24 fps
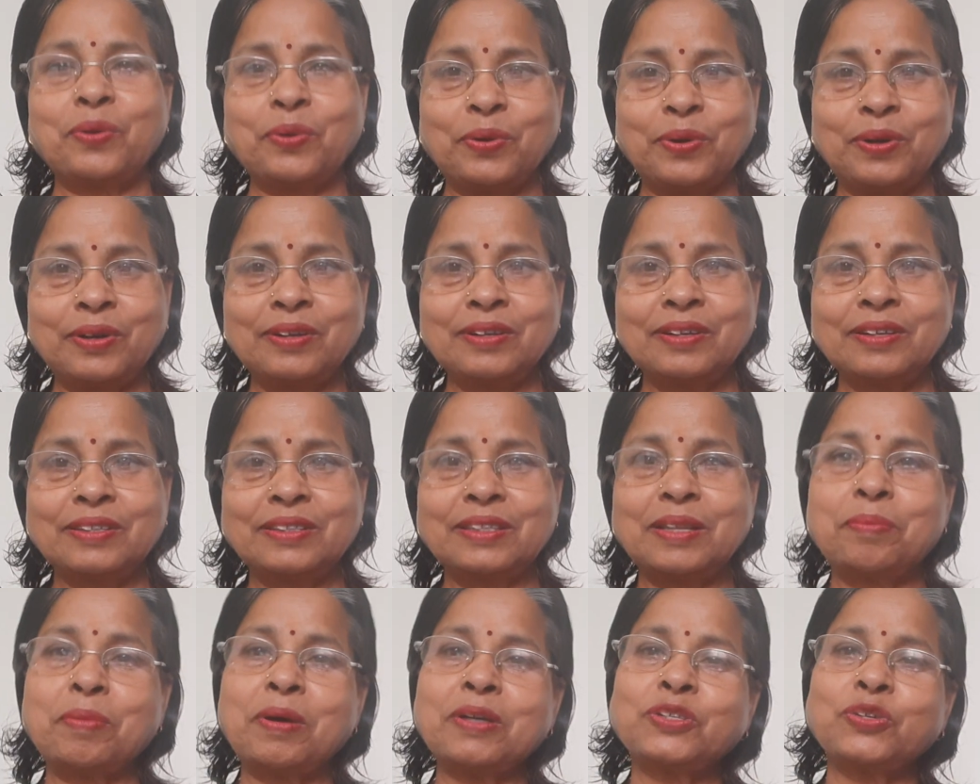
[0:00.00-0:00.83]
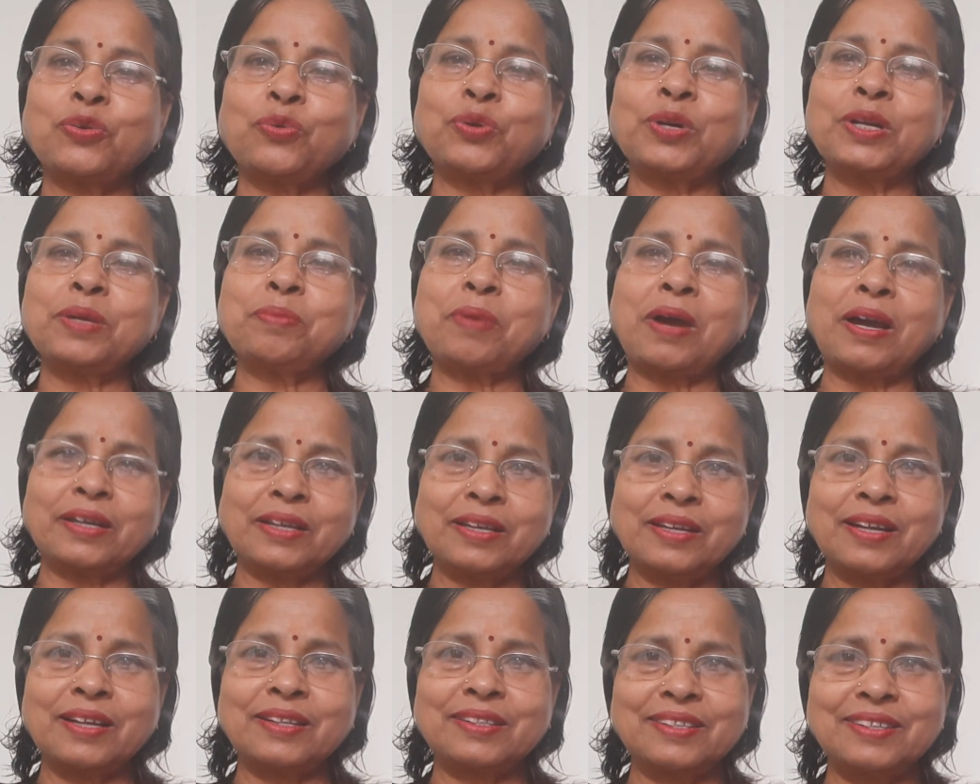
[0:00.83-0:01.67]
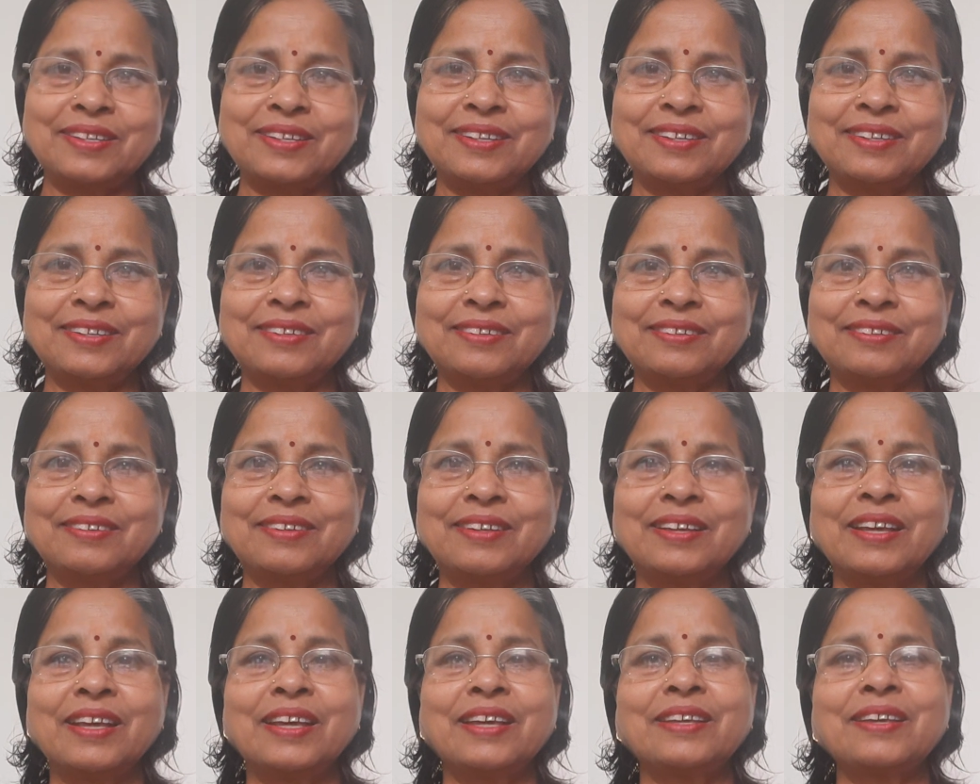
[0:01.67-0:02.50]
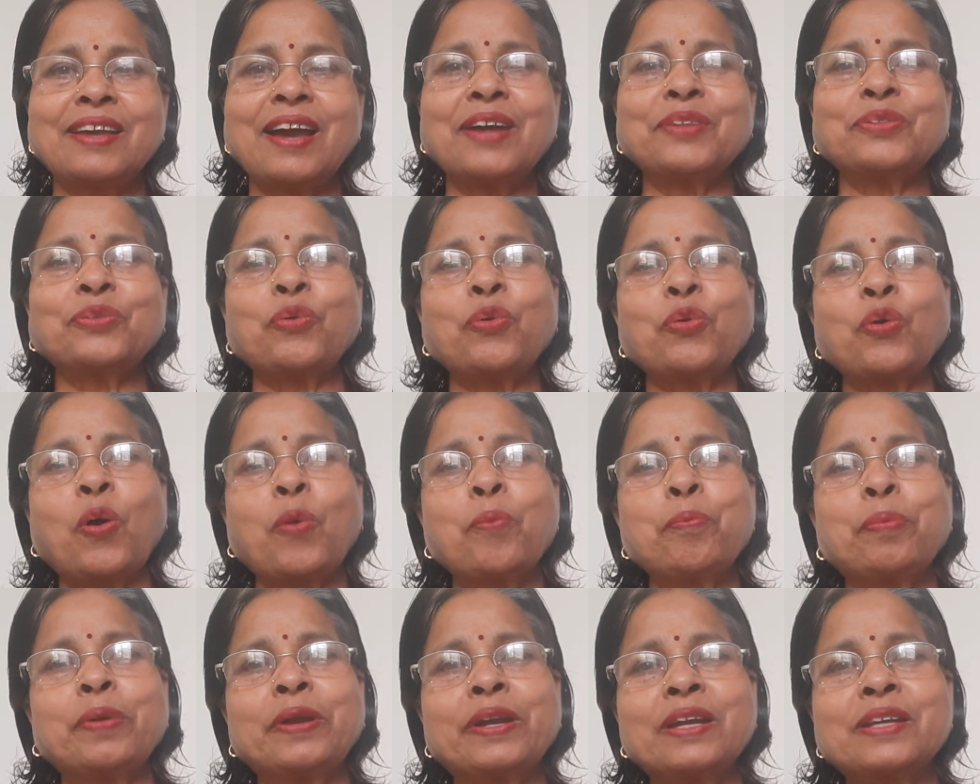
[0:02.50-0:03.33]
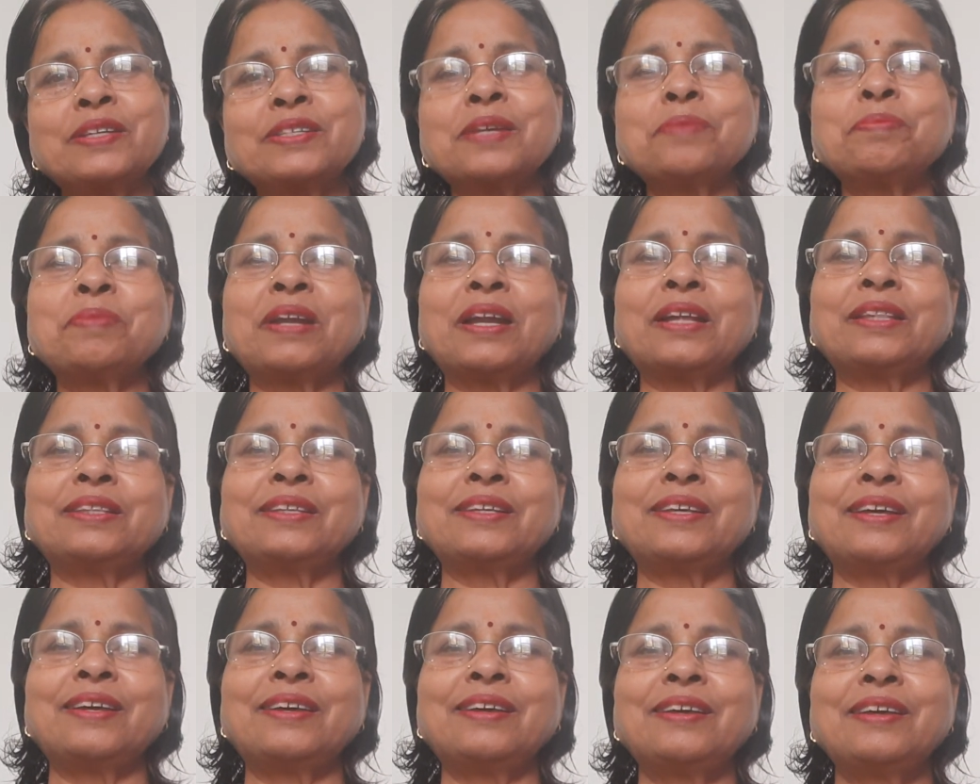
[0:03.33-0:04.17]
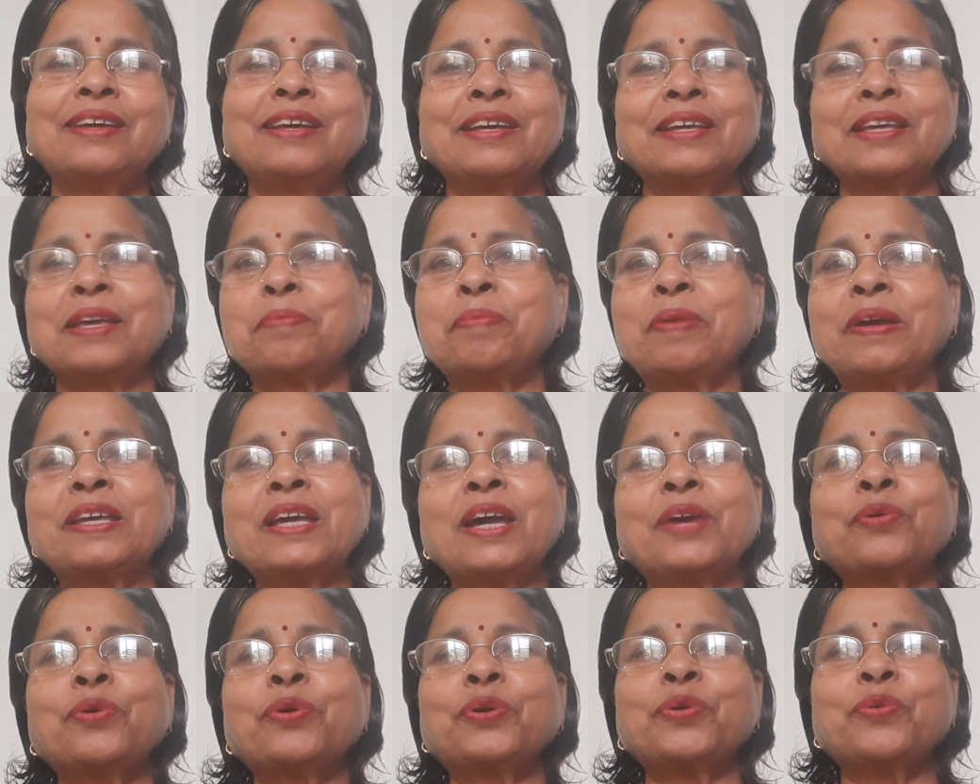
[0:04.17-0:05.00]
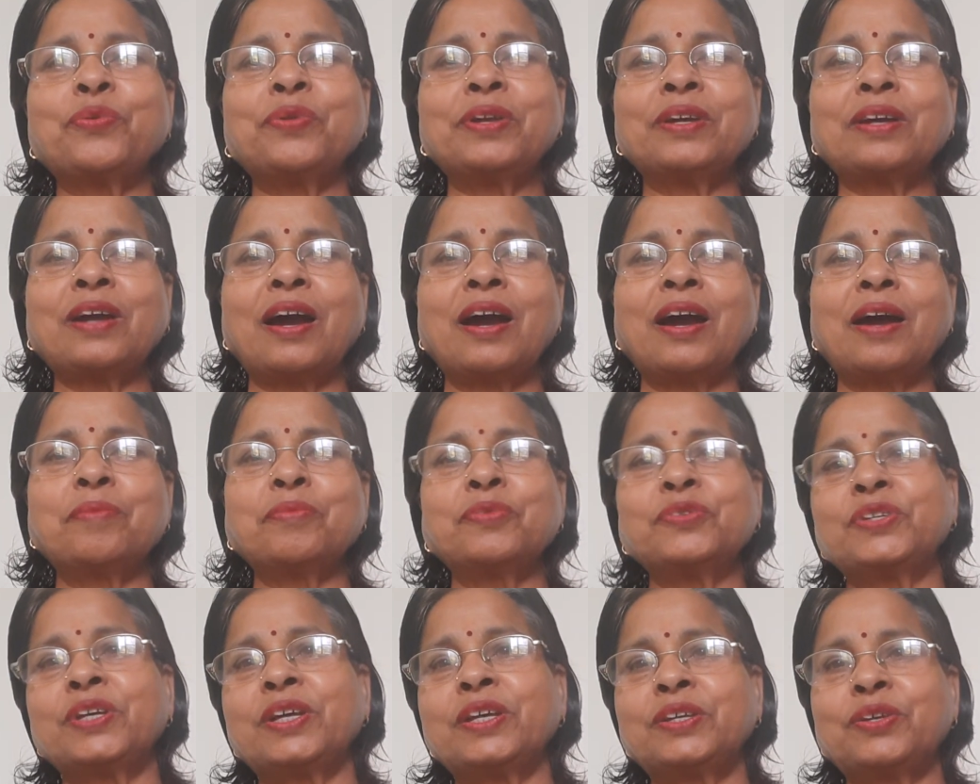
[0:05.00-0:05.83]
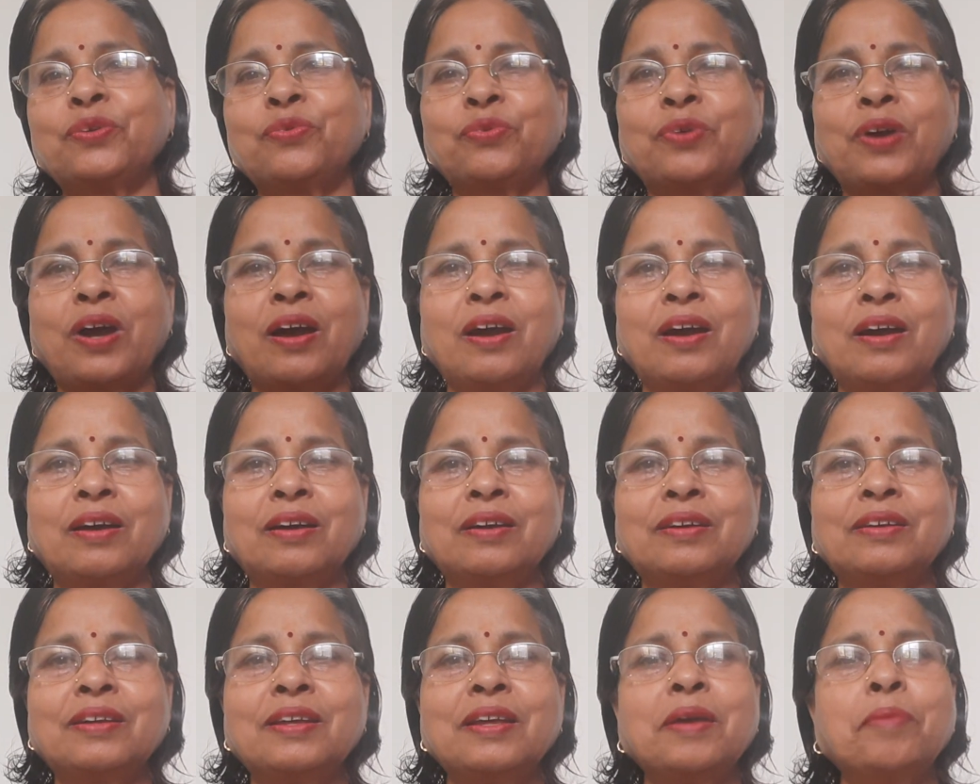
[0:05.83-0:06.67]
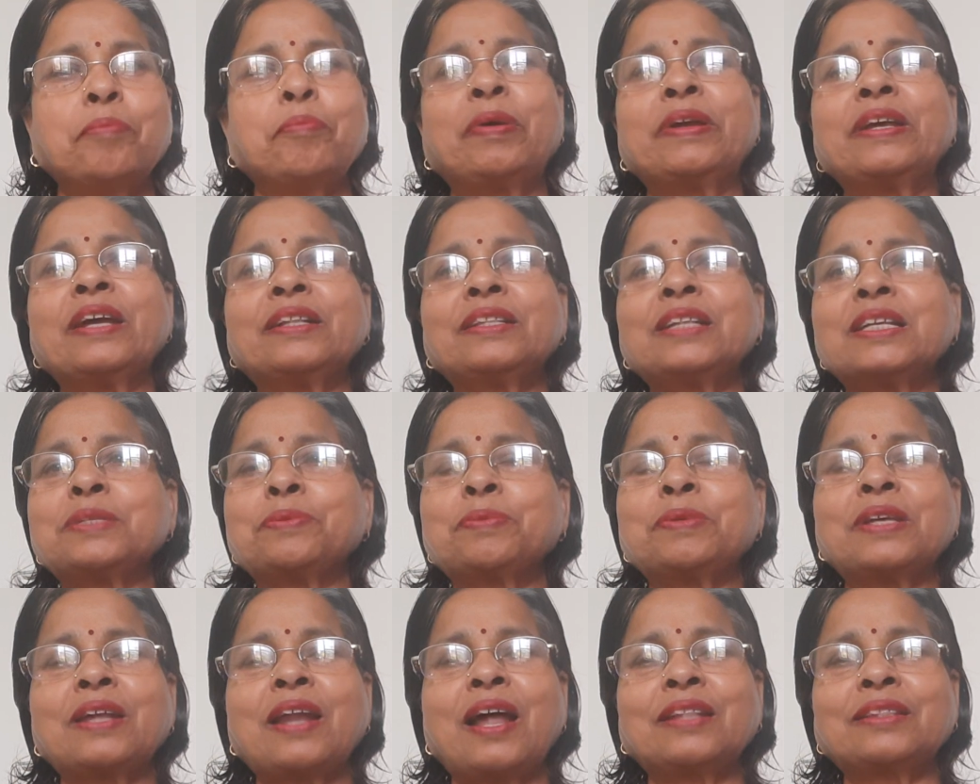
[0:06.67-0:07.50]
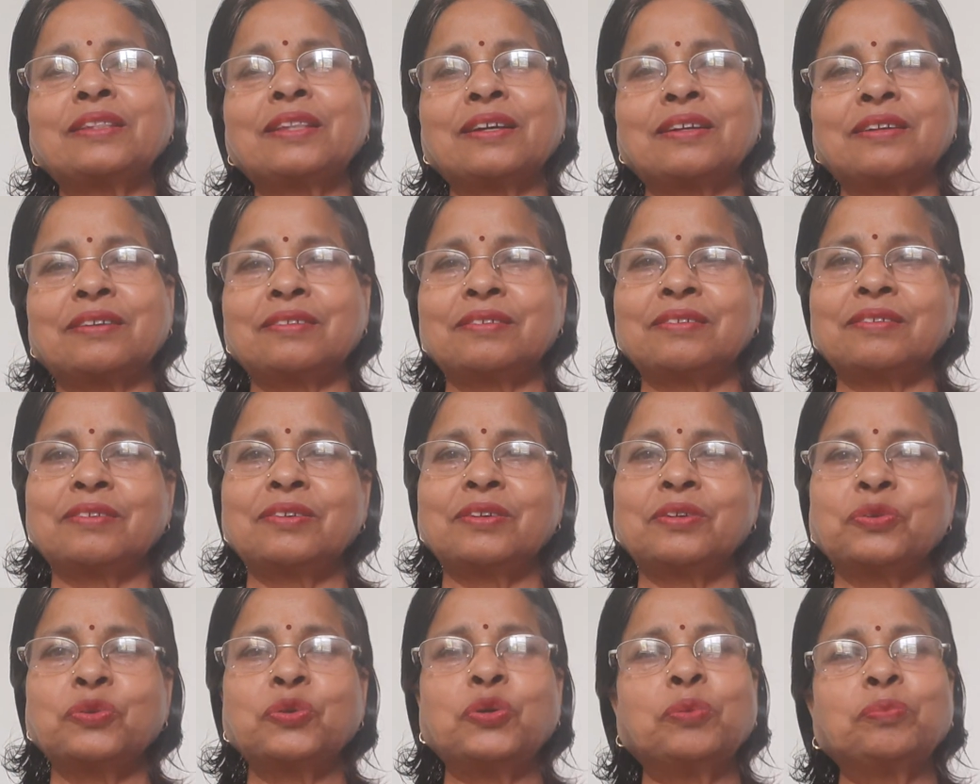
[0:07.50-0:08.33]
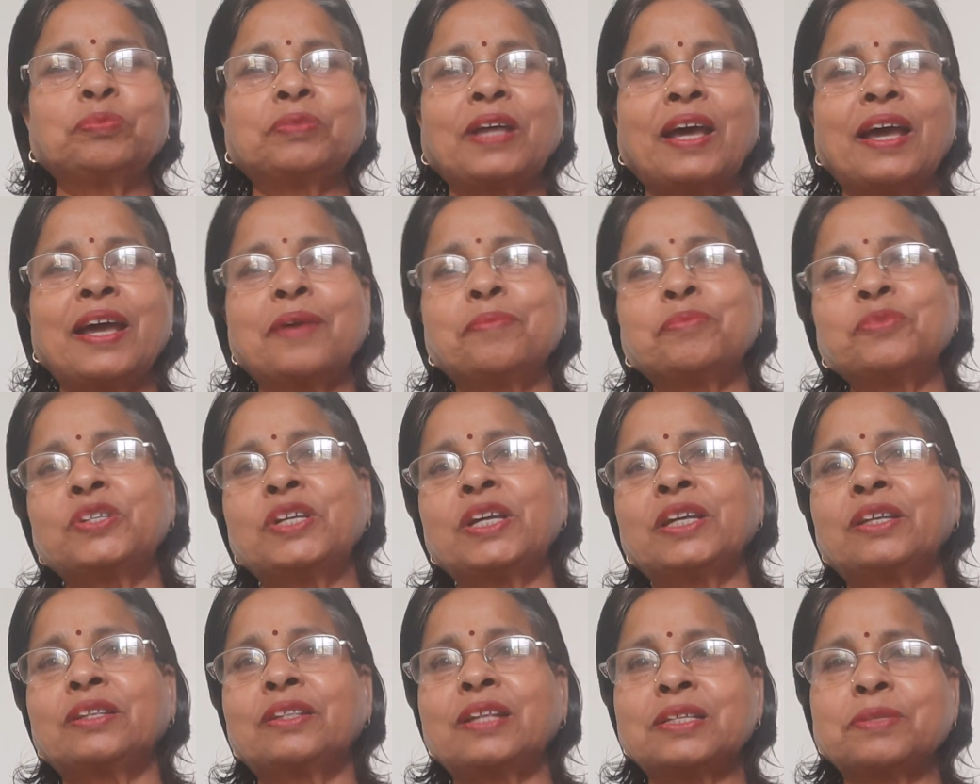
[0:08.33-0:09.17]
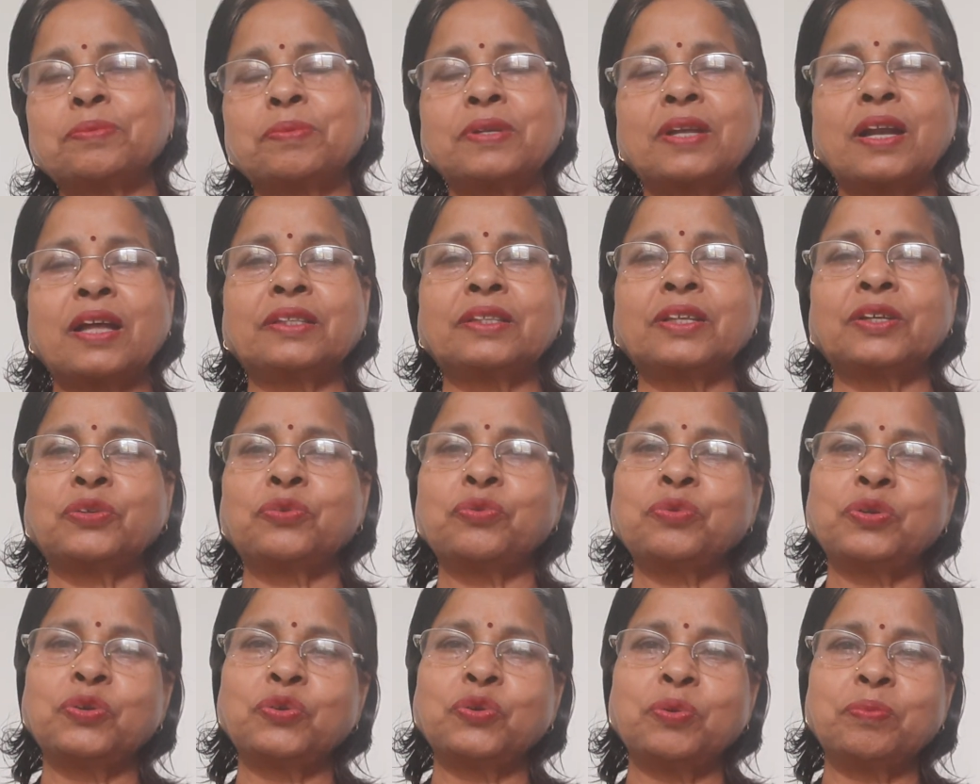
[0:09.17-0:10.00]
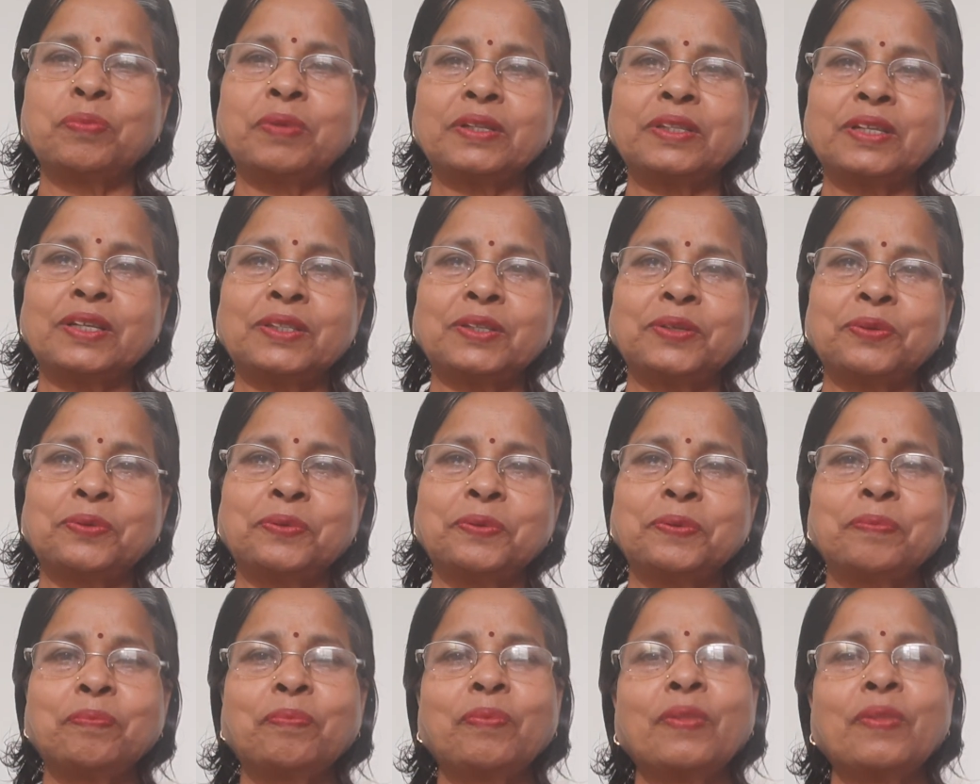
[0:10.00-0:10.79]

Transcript: और धमा चौकड़ी में आगे रहती हैं यहाँ तो वो कॉम्पिटिशन में रहती हैं कि भैया को क्यों नहीं कहा मुझे क्यों कहा भैया दस बजे रात तक घूमता है मुझे कि दस बजे रात तक क्यों नहीं घूमने देते हो